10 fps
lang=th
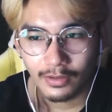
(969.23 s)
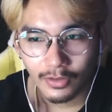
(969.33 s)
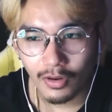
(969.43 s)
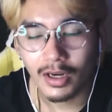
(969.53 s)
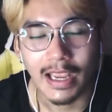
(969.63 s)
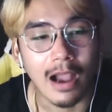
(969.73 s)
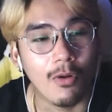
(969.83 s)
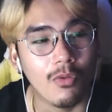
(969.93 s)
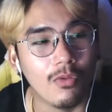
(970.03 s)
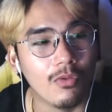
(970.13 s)
ก็เลยเอา
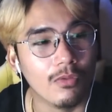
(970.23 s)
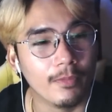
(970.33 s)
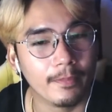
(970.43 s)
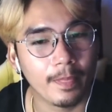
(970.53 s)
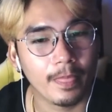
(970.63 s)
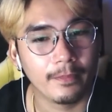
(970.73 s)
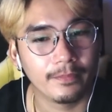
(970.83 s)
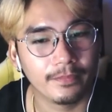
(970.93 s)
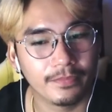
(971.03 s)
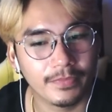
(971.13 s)

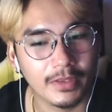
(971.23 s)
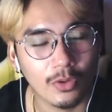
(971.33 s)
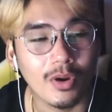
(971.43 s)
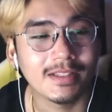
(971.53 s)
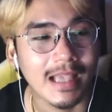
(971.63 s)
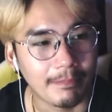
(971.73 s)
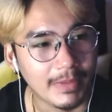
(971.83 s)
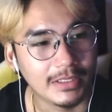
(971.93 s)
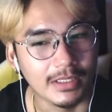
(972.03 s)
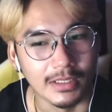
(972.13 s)
โทรศัพท์มื
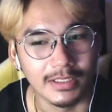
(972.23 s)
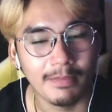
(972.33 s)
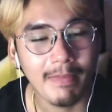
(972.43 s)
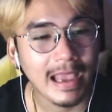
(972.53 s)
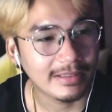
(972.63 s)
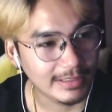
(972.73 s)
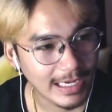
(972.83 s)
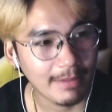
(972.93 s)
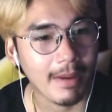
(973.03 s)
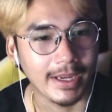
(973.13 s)
อถือที่แม่ซื้อ
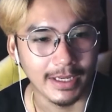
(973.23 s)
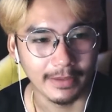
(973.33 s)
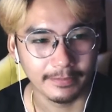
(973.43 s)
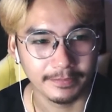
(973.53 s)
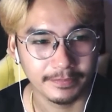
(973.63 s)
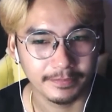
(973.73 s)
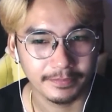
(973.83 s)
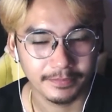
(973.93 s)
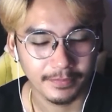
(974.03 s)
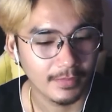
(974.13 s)
ให้ใหม่เนี่ย
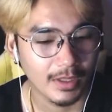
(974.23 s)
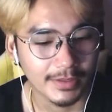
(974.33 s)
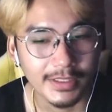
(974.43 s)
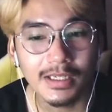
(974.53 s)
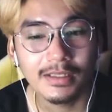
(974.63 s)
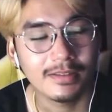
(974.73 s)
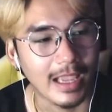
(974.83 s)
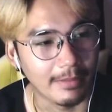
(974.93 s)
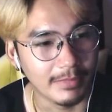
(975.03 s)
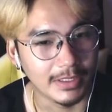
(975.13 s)
ยื่นใส่
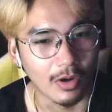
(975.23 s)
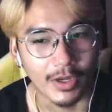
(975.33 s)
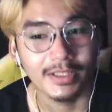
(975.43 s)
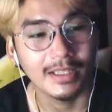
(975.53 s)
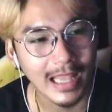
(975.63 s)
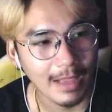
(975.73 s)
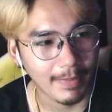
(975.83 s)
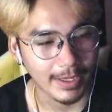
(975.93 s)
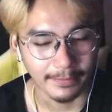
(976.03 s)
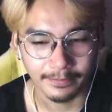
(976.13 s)
มือของคริสติน่าไป
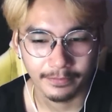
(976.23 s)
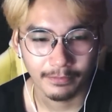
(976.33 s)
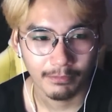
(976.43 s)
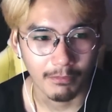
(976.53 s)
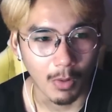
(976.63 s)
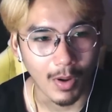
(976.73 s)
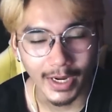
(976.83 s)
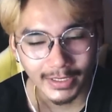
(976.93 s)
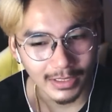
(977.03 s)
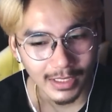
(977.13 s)
บอกว่า
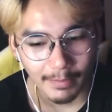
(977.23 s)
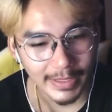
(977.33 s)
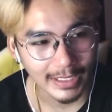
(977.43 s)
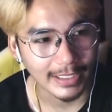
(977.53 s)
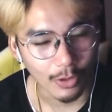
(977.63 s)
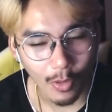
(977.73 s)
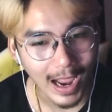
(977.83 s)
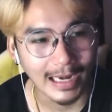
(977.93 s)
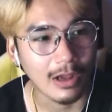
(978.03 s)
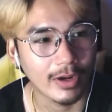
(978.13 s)
เฮ้ยถ้าเธอมีอะไรโทร
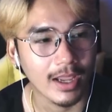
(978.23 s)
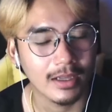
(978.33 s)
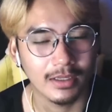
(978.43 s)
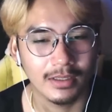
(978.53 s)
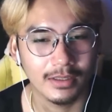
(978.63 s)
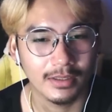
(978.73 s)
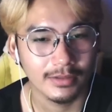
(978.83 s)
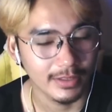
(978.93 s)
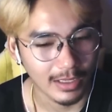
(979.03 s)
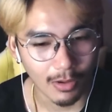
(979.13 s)
หาเรานะ
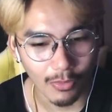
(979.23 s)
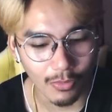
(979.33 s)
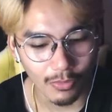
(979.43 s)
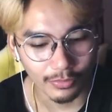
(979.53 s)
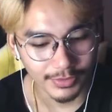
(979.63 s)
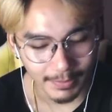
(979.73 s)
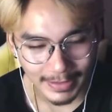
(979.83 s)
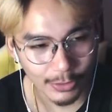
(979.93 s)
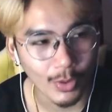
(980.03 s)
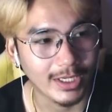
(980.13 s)
เดี๋ยวเราจะมา
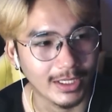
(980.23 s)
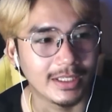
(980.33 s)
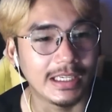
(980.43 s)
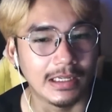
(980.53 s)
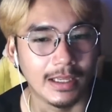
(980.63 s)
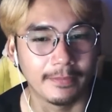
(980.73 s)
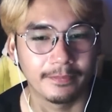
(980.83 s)
ช่วยในทันทีเลย